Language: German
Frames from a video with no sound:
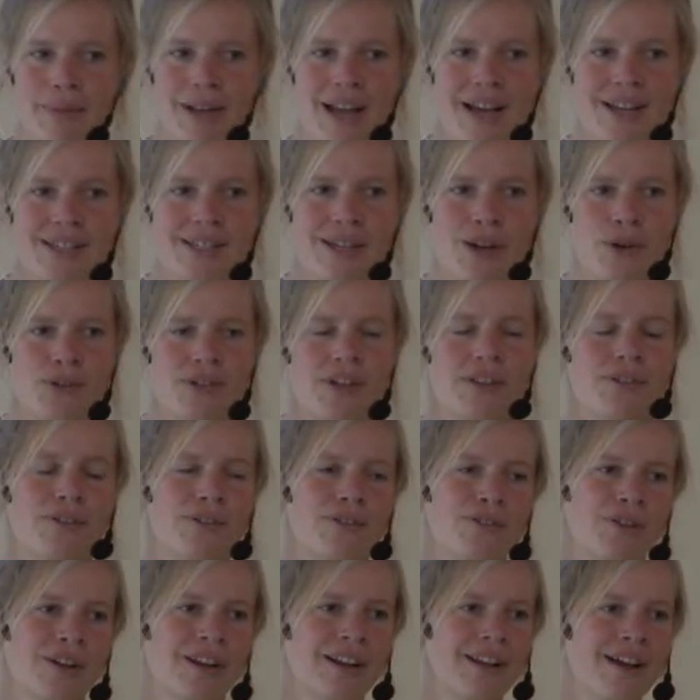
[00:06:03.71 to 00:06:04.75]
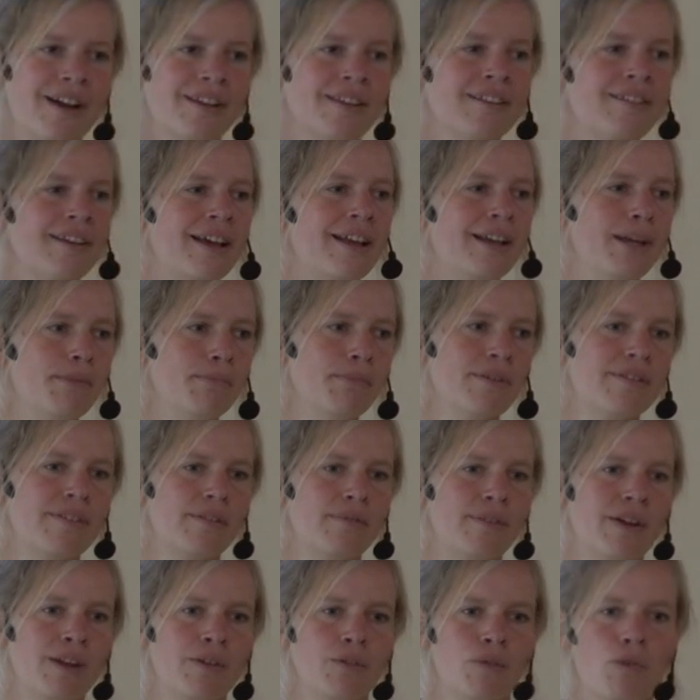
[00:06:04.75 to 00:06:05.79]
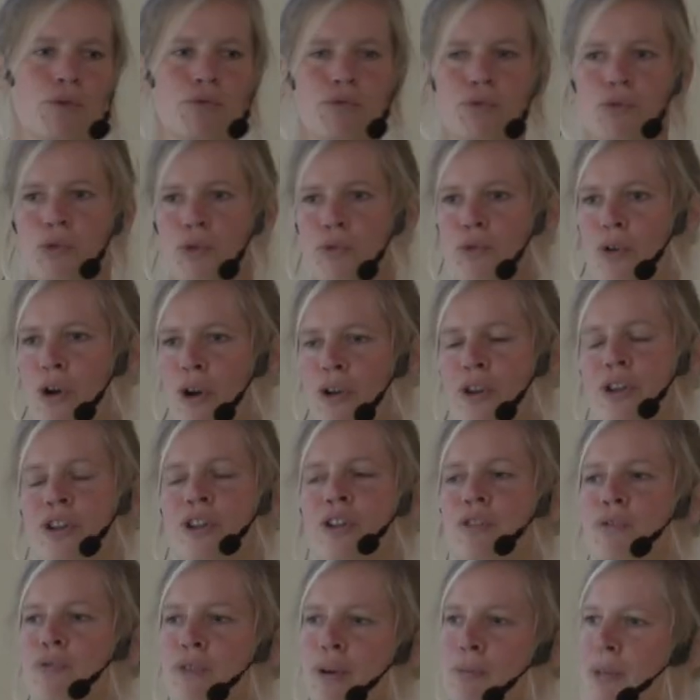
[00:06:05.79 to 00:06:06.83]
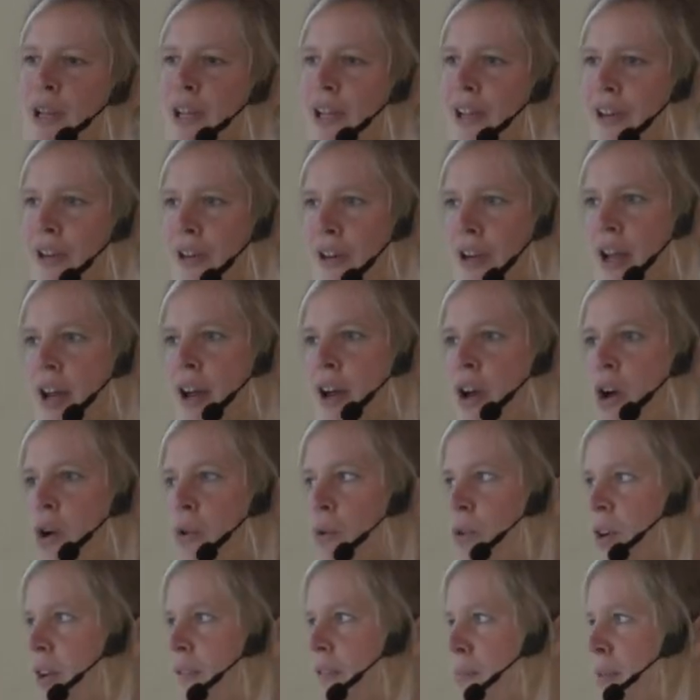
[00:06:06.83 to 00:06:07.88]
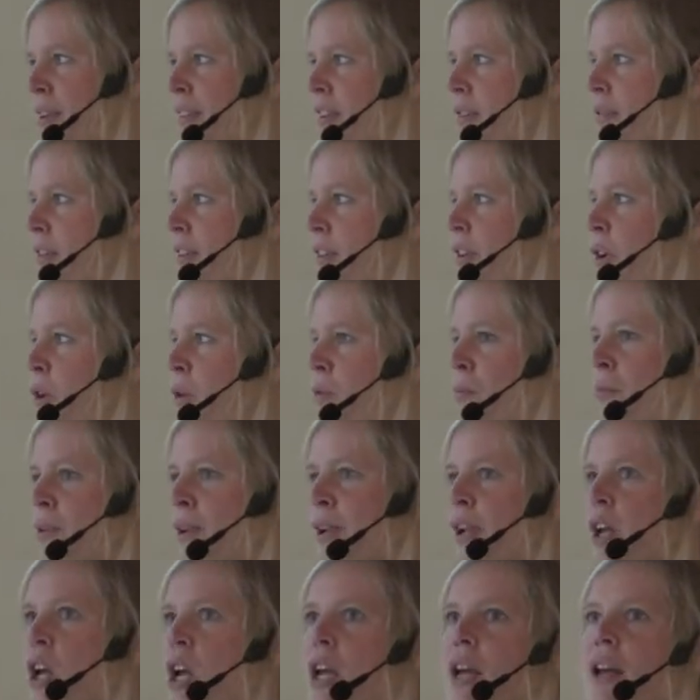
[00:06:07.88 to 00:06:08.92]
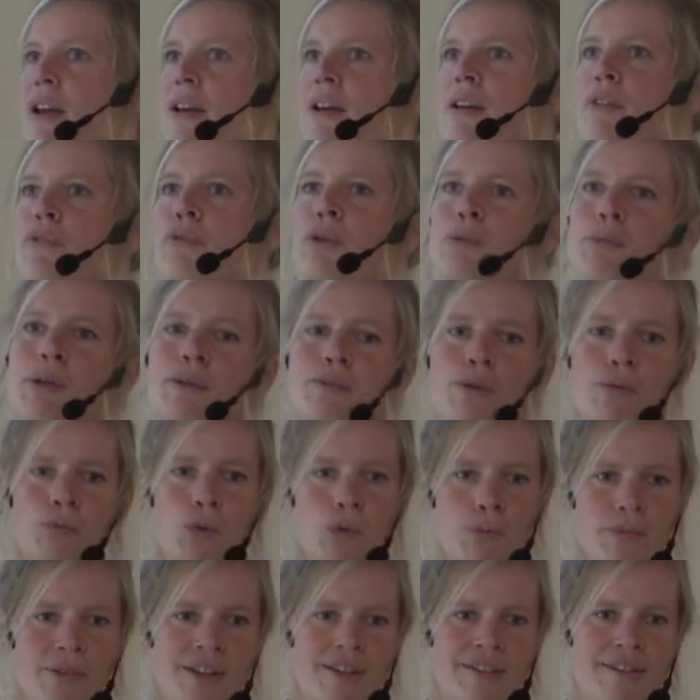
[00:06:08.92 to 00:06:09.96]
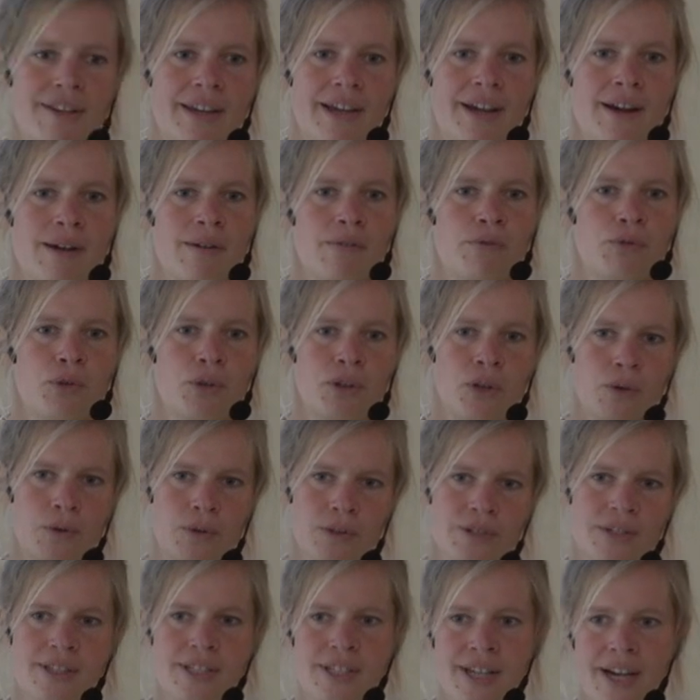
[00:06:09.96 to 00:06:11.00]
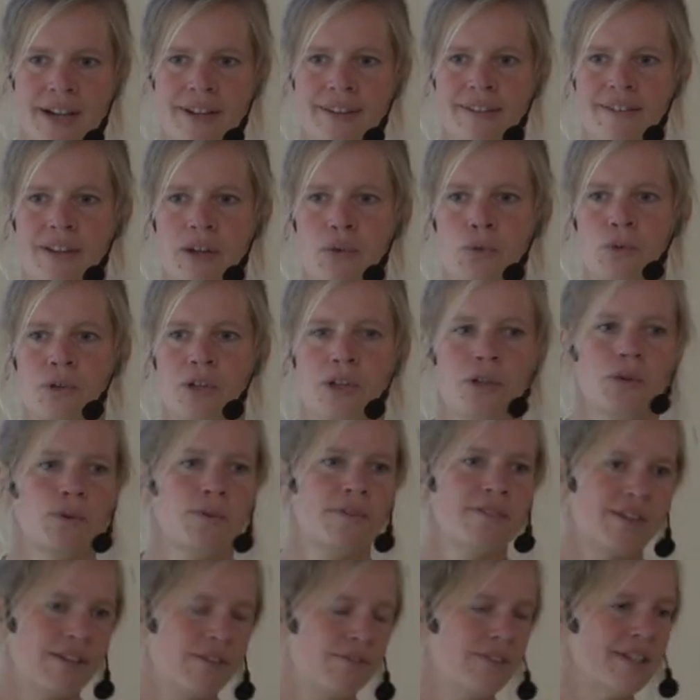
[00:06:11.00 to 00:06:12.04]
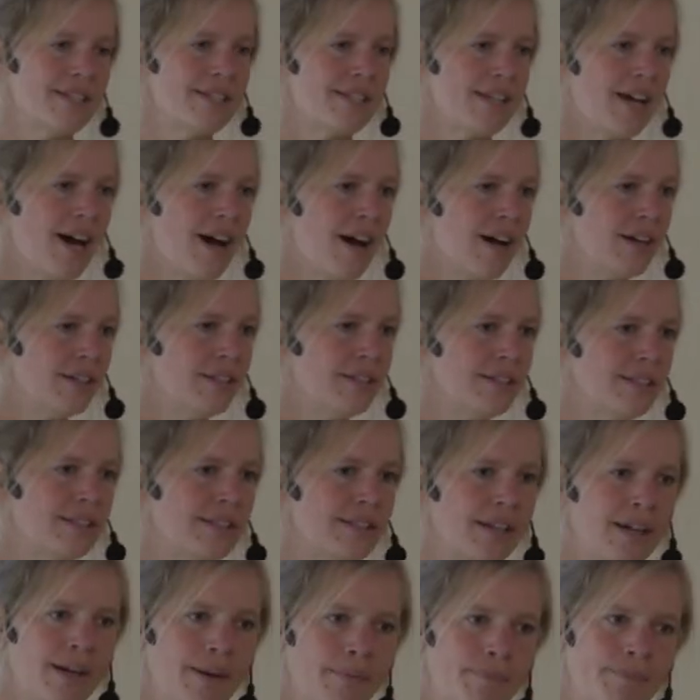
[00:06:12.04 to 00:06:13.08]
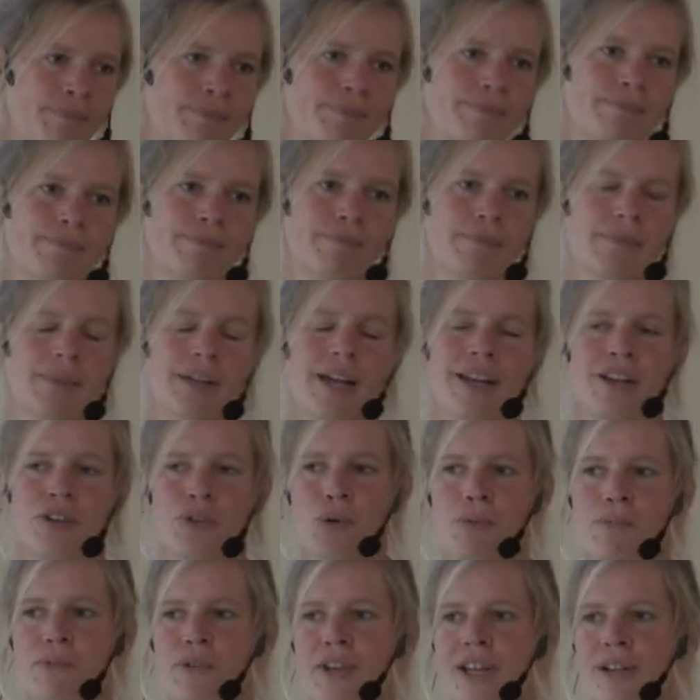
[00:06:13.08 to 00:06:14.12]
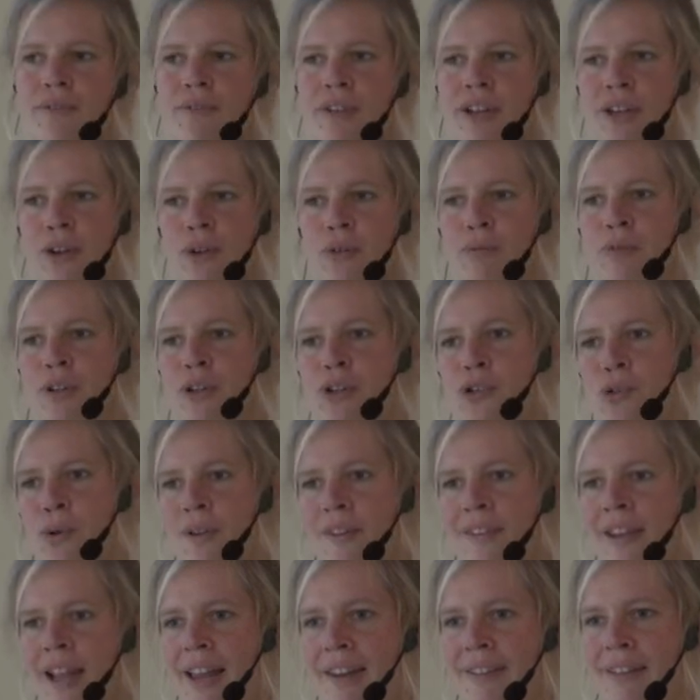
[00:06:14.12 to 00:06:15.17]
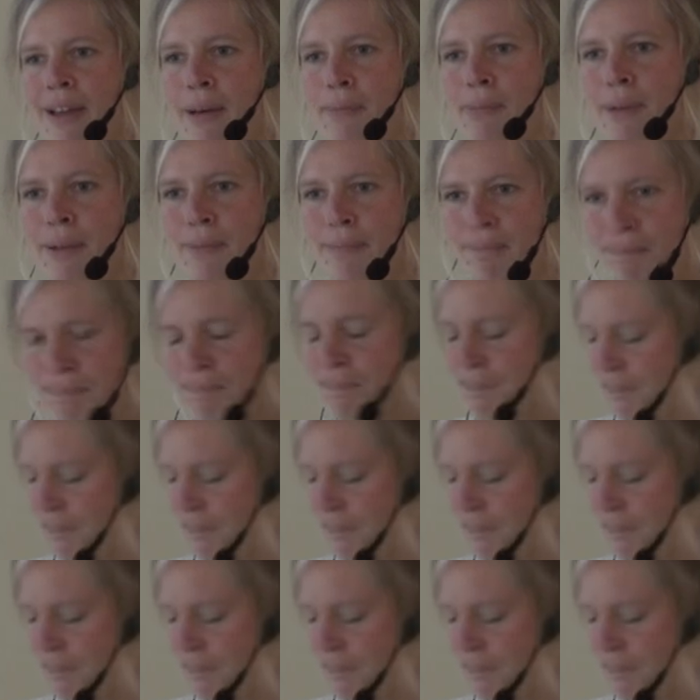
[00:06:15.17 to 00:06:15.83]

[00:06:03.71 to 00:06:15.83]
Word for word: am Glashaus. Also es ist ein kleines Erlebnisevent, oft für Freundinnen, Familien oder wenn man sich was gönnen will für mich vom Umsatz her für die kurze Zeit sehr gut. Ich nutze das, was da ist. Ähm, kann ich nur empfehlen, wenn ihr irgendwie ein schönes Land habt,